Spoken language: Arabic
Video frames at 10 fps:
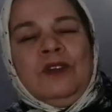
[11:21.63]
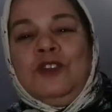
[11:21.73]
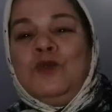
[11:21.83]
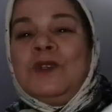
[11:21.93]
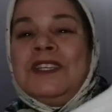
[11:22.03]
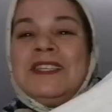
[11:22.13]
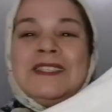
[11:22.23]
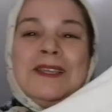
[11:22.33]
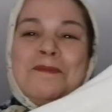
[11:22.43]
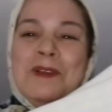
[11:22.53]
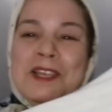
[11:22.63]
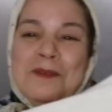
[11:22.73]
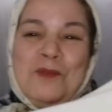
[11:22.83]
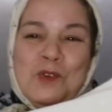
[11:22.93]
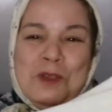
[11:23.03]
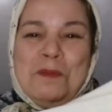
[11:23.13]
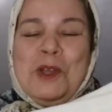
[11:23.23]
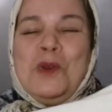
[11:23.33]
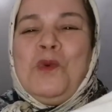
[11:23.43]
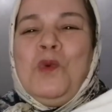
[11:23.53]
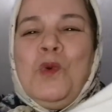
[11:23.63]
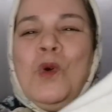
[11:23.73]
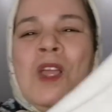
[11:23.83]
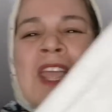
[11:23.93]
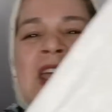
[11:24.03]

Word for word: اي تو سكي سامبل اي بو كما كنقولوا